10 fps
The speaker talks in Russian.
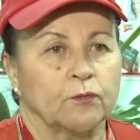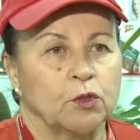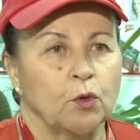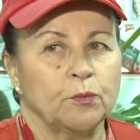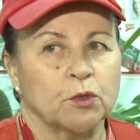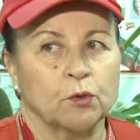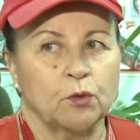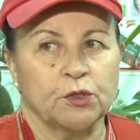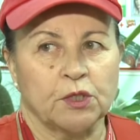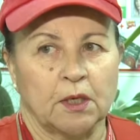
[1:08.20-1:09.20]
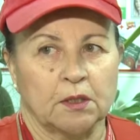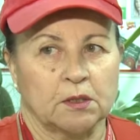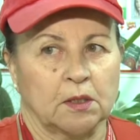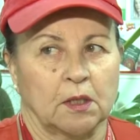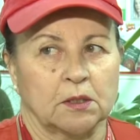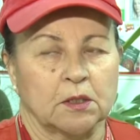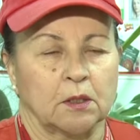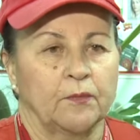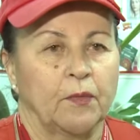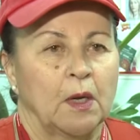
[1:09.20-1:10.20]
в чем заключается
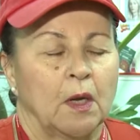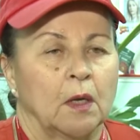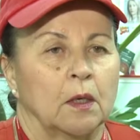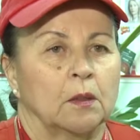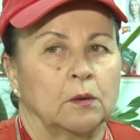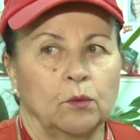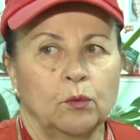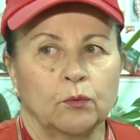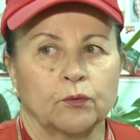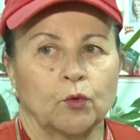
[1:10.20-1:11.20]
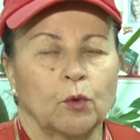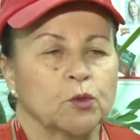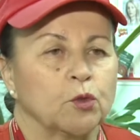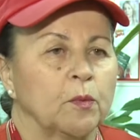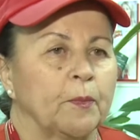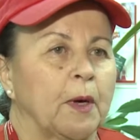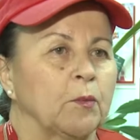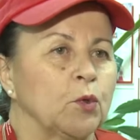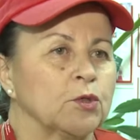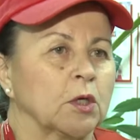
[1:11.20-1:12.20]
акция? Ну, в том, чтобы
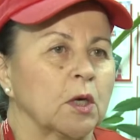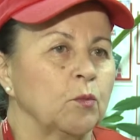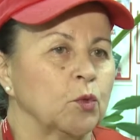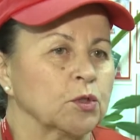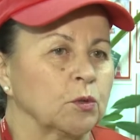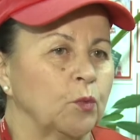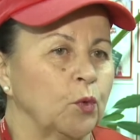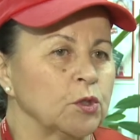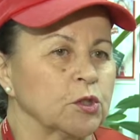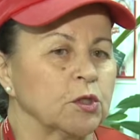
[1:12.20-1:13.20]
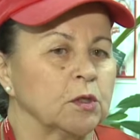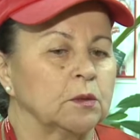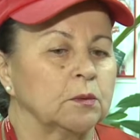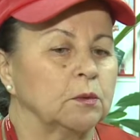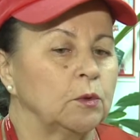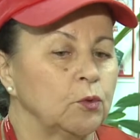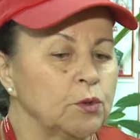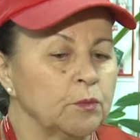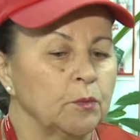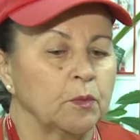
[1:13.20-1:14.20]
помочь как можно больше
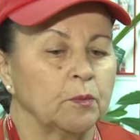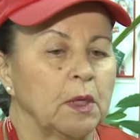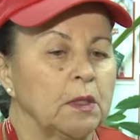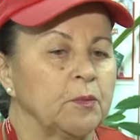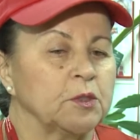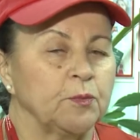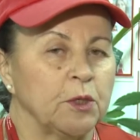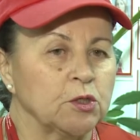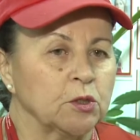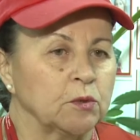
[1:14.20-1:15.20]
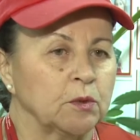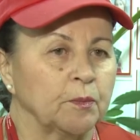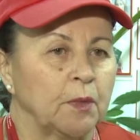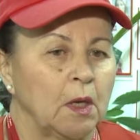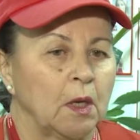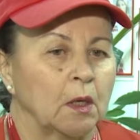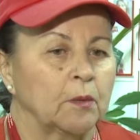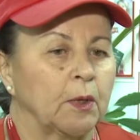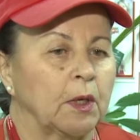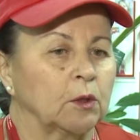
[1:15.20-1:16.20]
людям, малообеспеченным,
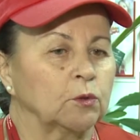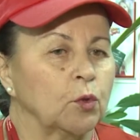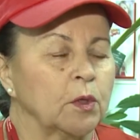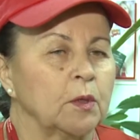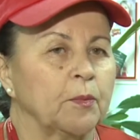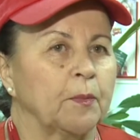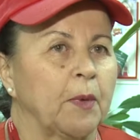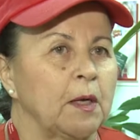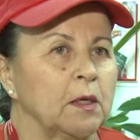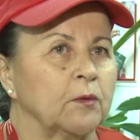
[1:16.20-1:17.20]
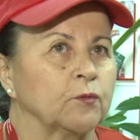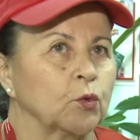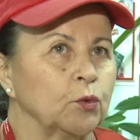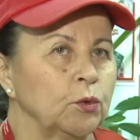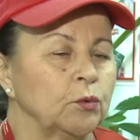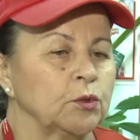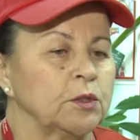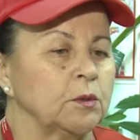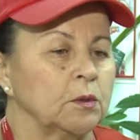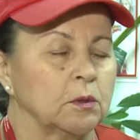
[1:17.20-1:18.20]
по которые попали в трудную,
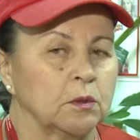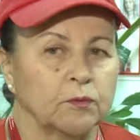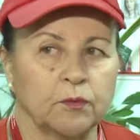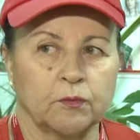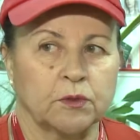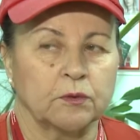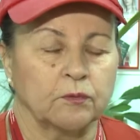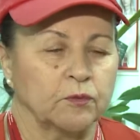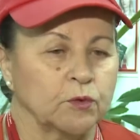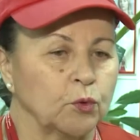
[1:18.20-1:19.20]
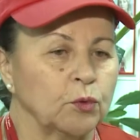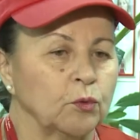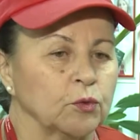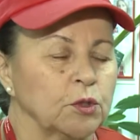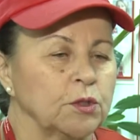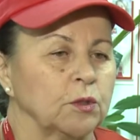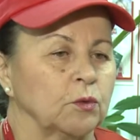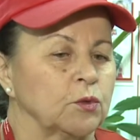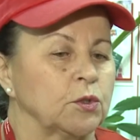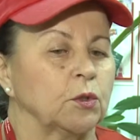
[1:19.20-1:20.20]
э, с трудную
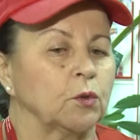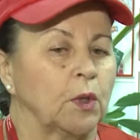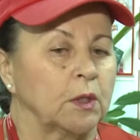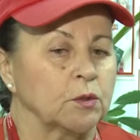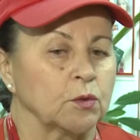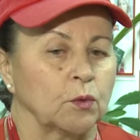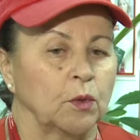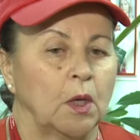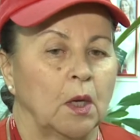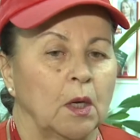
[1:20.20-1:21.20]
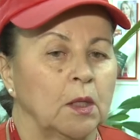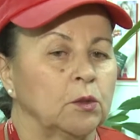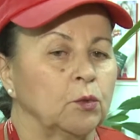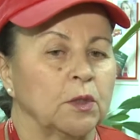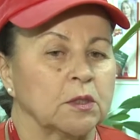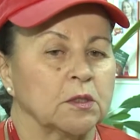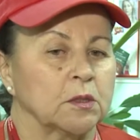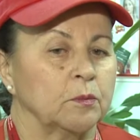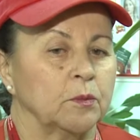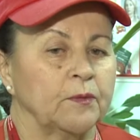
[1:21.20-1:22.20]
жизненную ситуацию. Это у нас
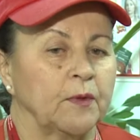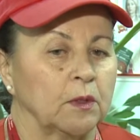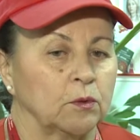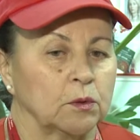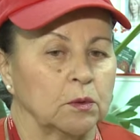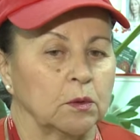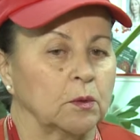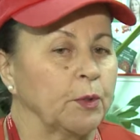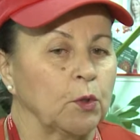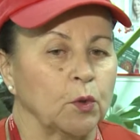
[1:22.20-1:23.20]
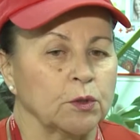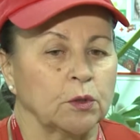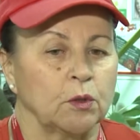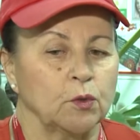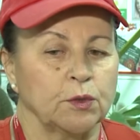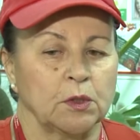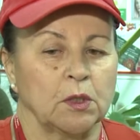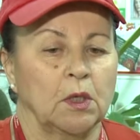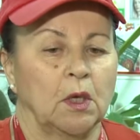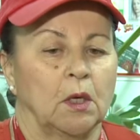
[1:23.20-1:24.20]
бывает, э, приходят
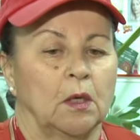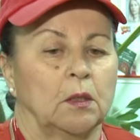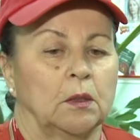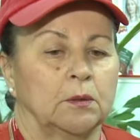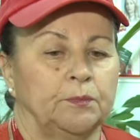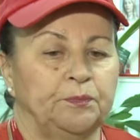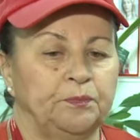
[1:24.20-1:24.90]
люди э,